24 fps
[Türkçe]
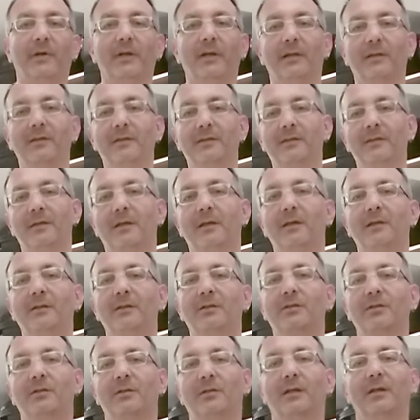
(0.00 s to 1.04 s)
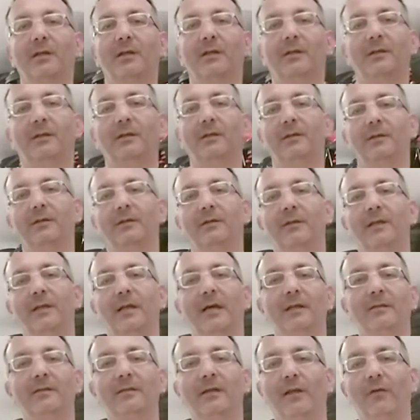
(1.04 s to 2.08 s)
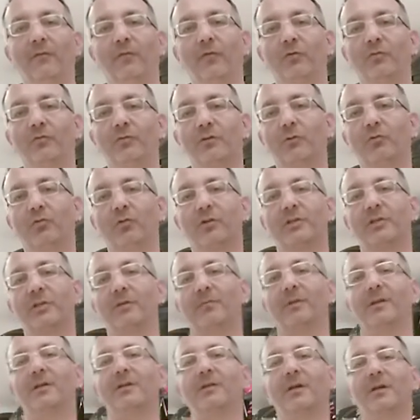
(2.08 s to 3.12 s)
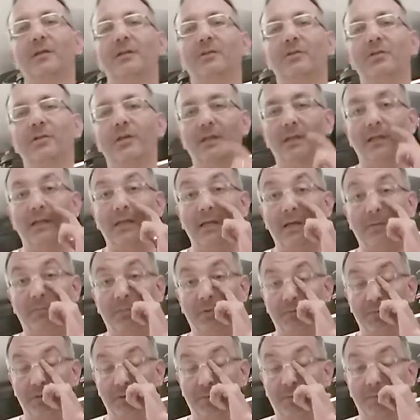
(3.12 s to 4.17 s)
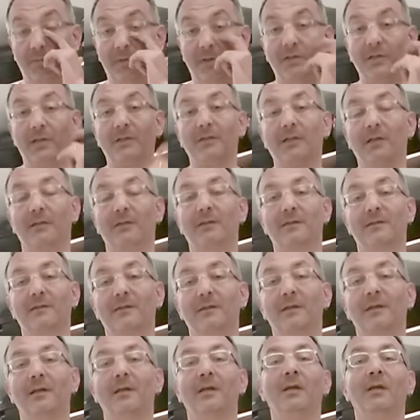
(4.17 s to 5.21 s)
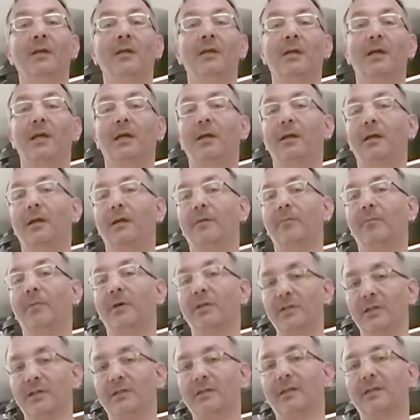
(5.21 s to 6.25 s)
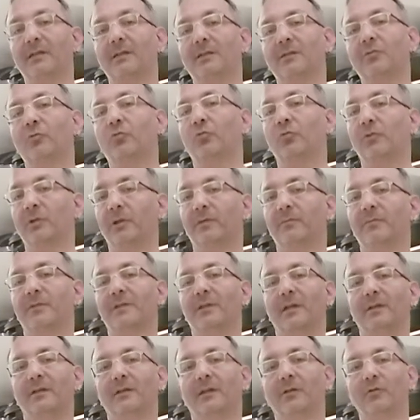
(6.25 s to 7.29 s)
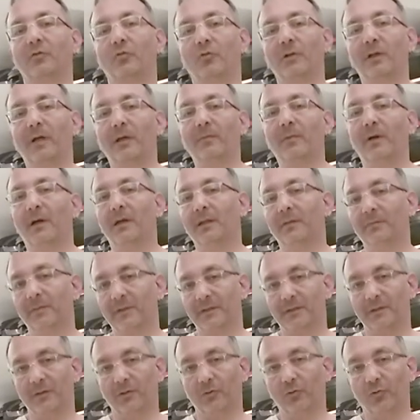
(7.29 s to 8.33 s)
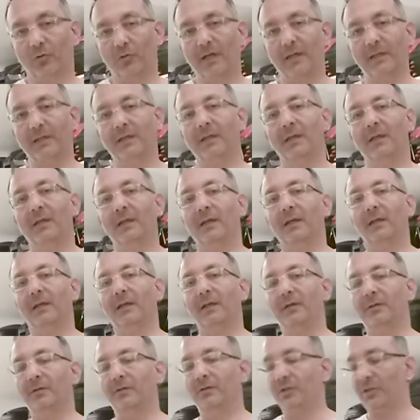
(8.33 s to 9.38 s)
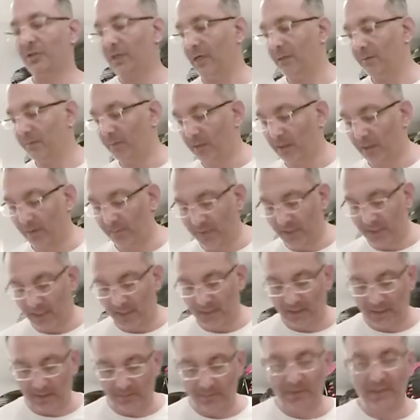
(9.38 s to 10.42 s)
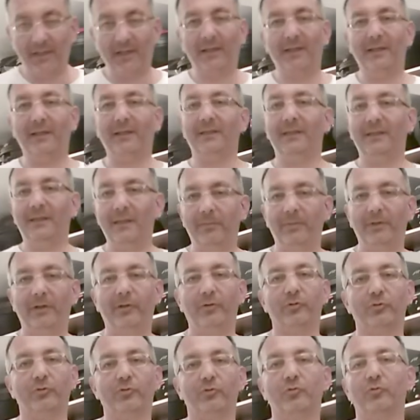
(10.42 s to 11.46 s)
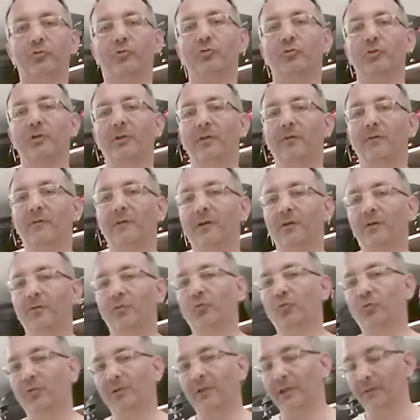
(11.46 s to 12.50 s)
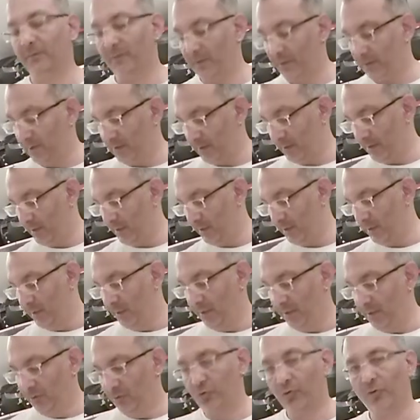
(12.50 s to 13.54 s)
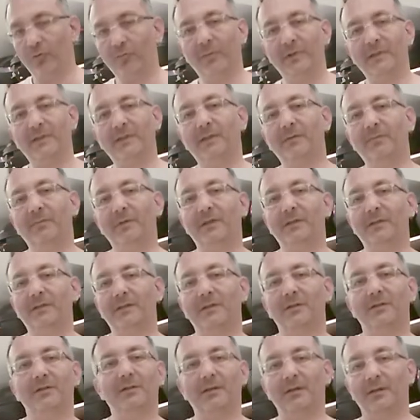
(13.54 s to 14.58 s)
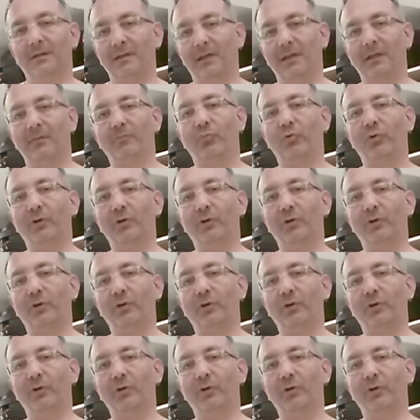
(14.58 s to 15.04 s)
paranıza, işte e, diğer telefonunuza ulaşabileceğiniz şekilde yapılmış bir bacak çantası. E, bacak çantası kullanımı zaten kolay, bağlaması da kolay. E, çıkartmadan bir yerden bir yere de gidebiliyorsunuz e, ve kullanımı hani çok basit birisi işte diyelim